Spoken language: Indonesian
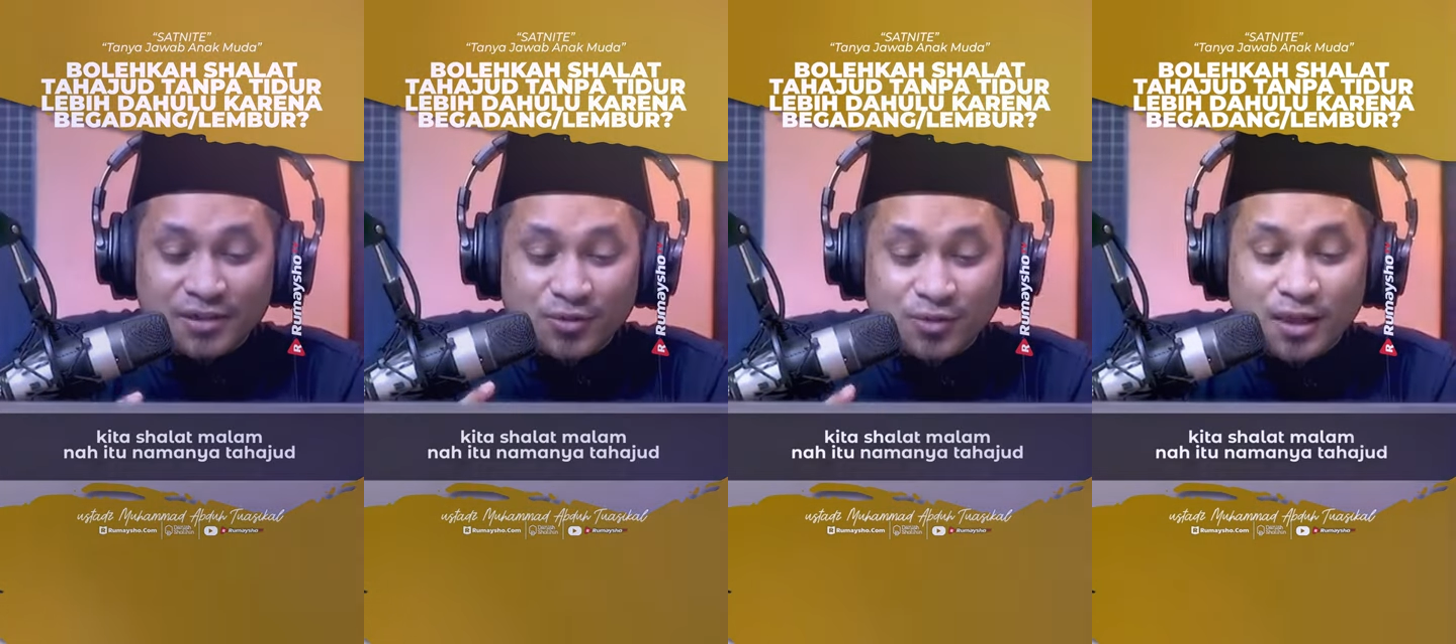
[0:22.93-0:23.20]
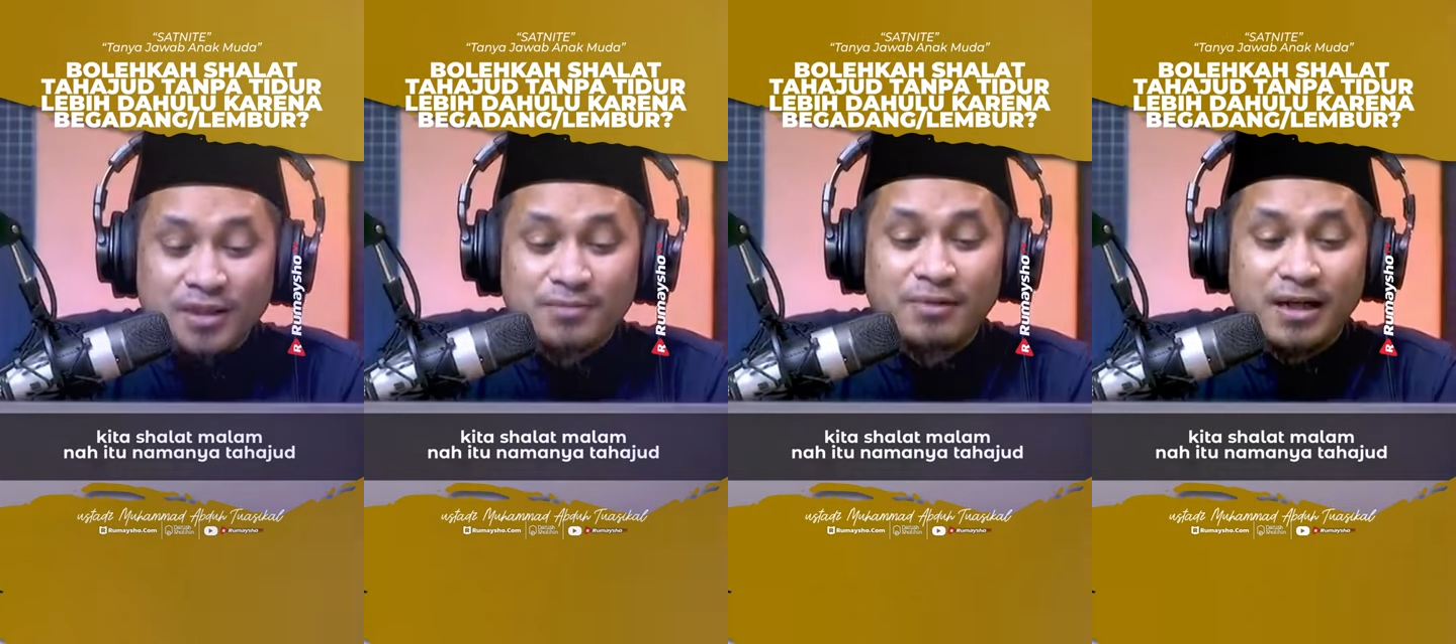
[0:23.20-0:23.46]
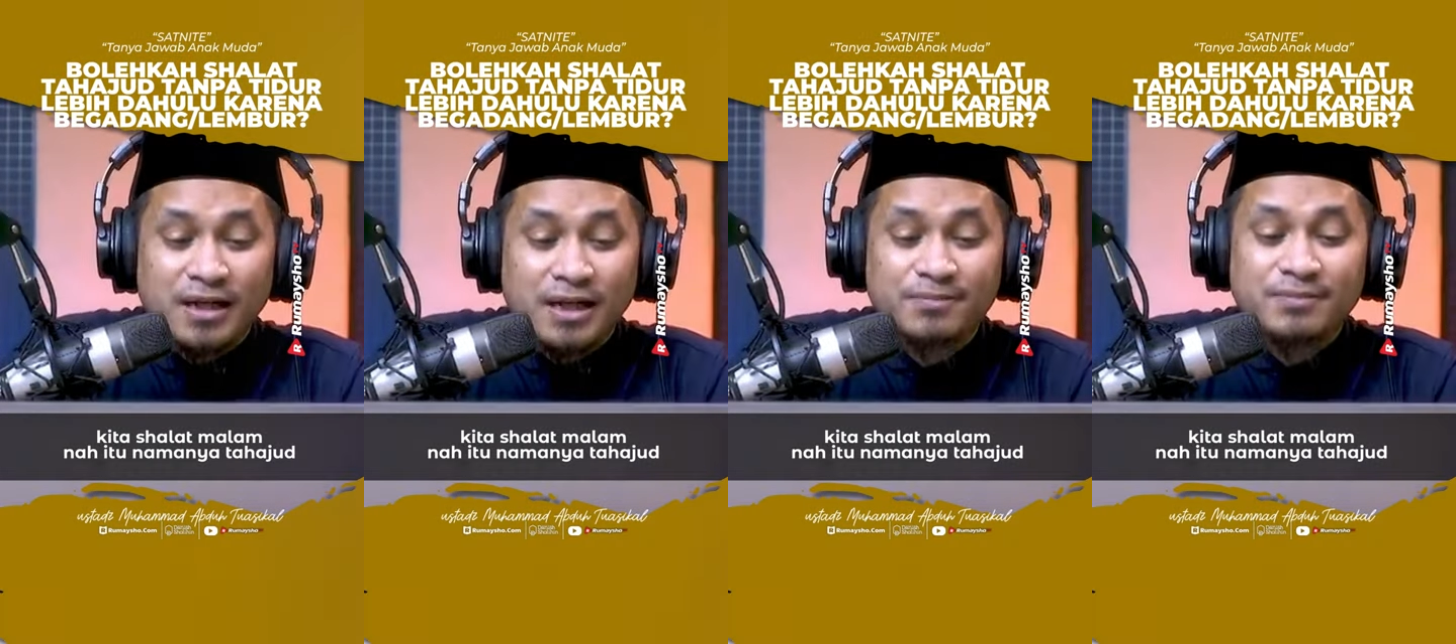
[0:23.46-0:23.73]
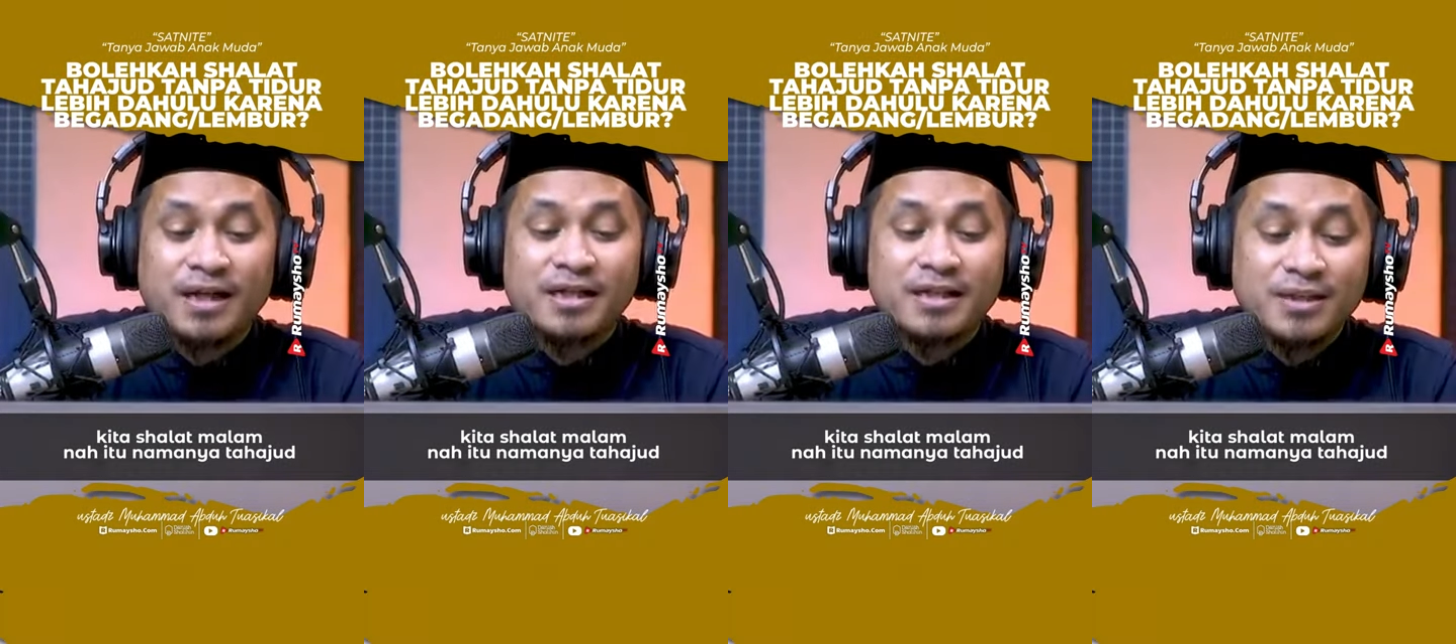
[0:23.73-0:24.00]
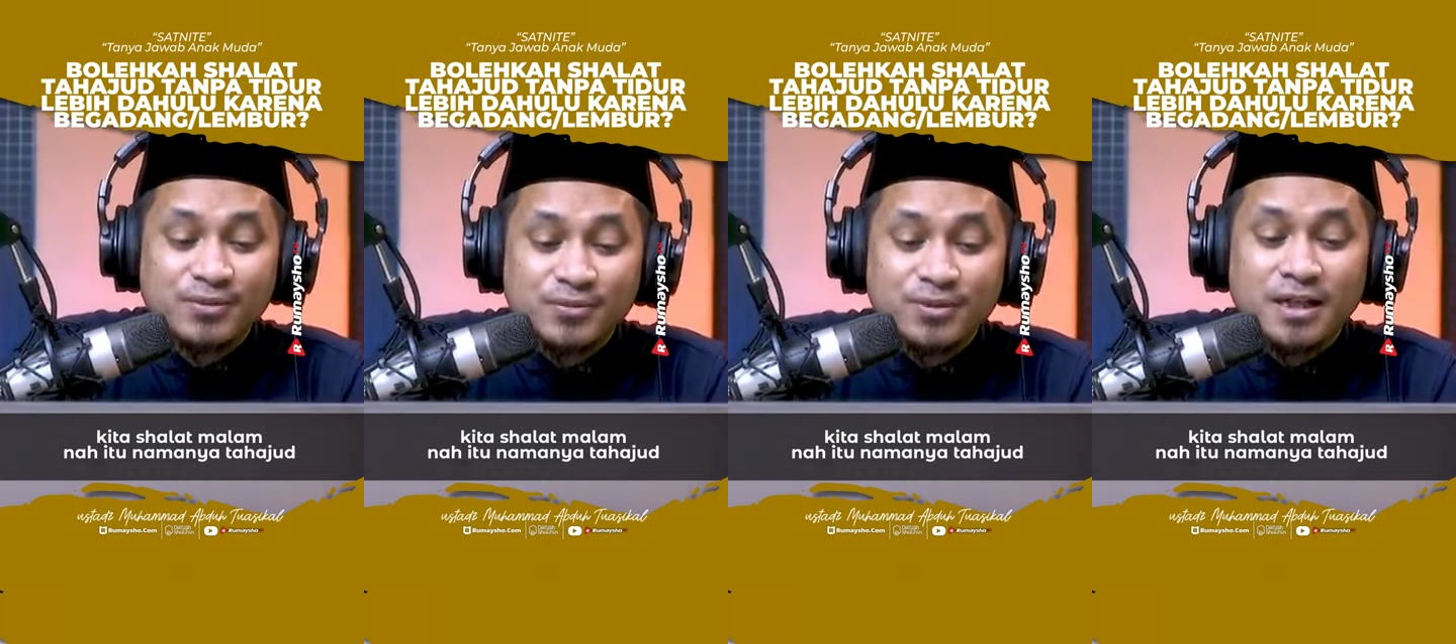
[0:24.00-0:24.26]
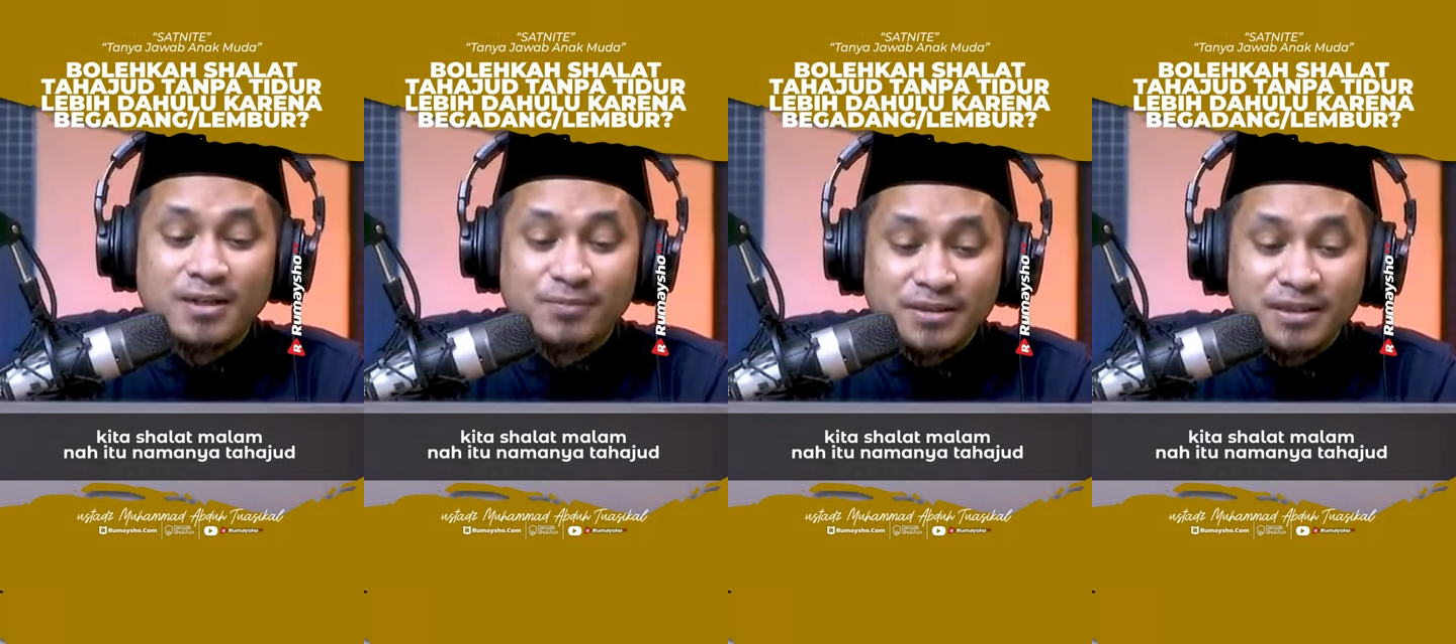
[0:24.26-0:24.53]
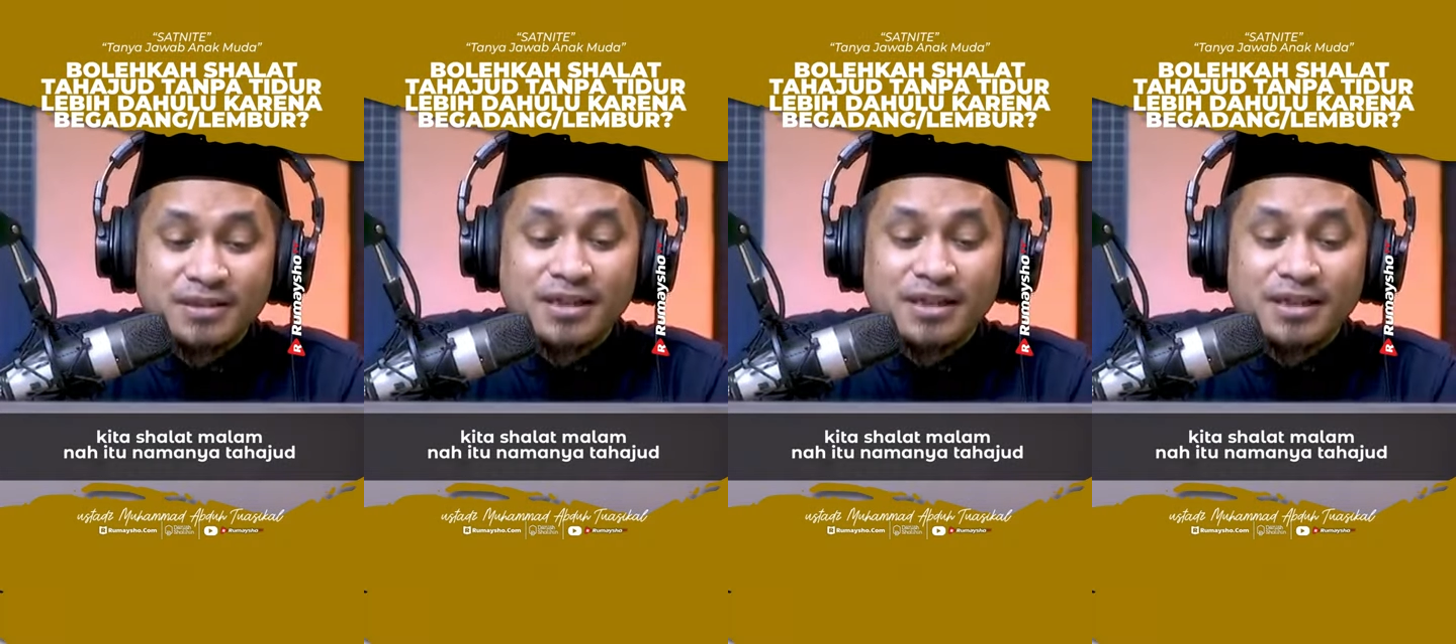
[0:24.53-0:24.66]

sholat malam, nah itu namanya